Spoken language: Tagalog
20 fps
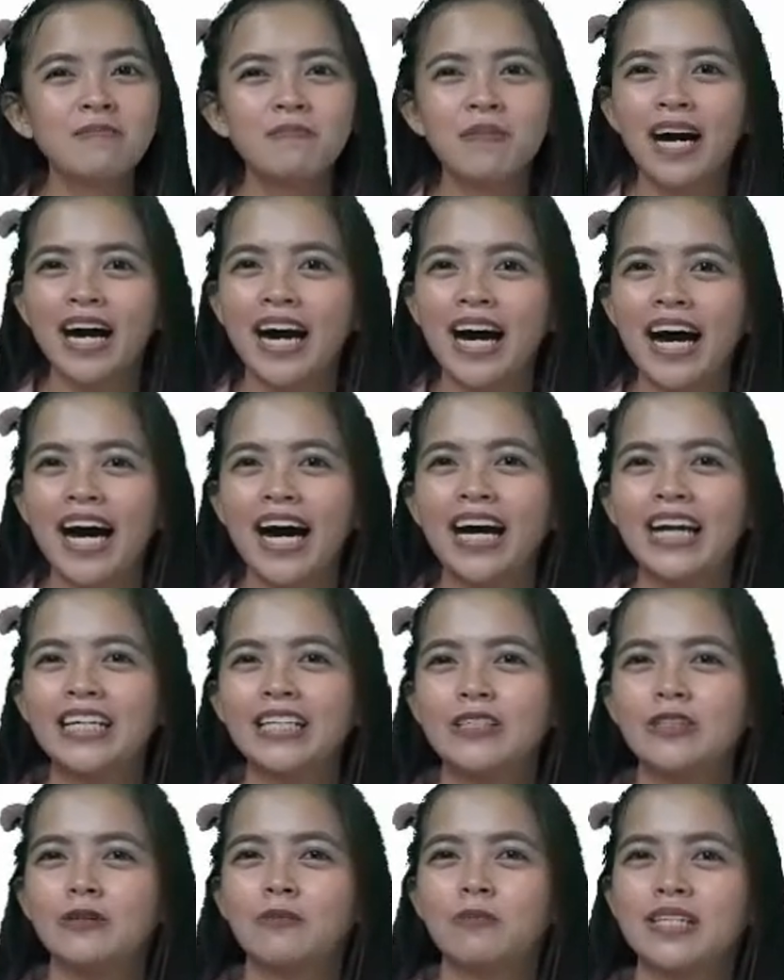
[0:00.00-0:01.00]
Maaari
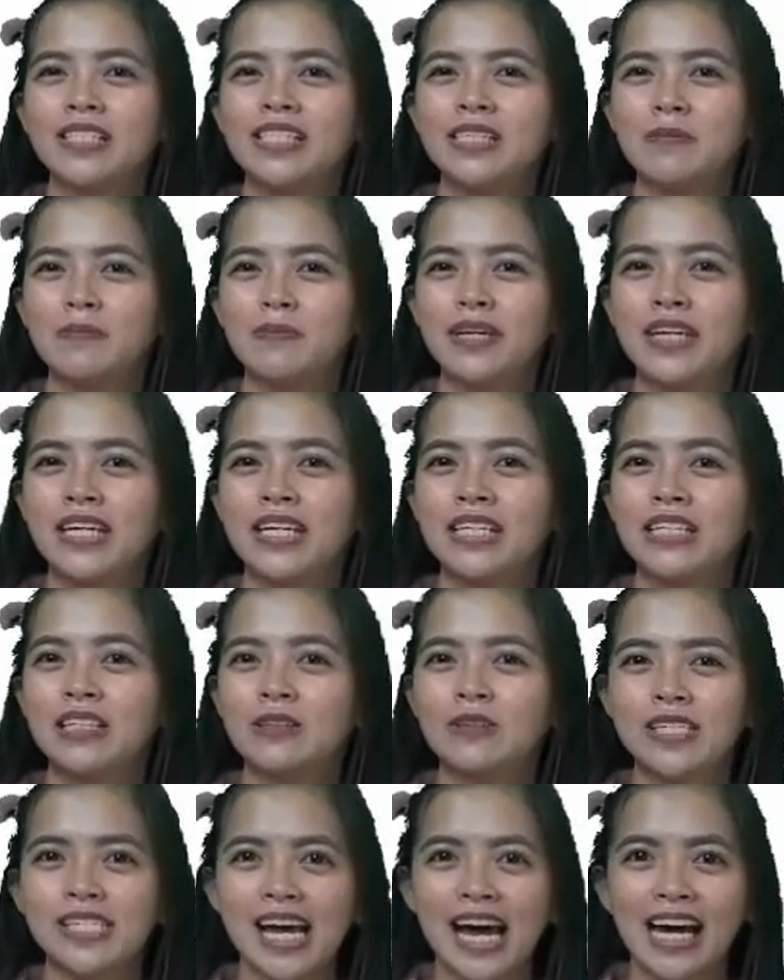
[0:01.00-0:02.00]
niyo bang sabihin
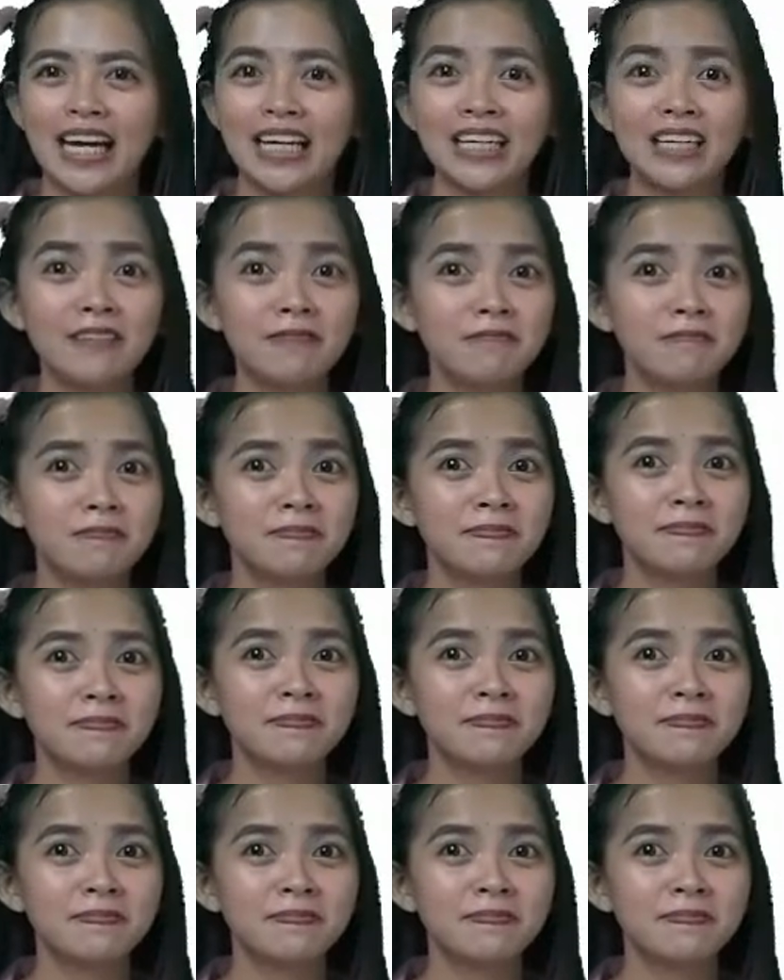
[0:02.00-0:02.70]
to sa akin?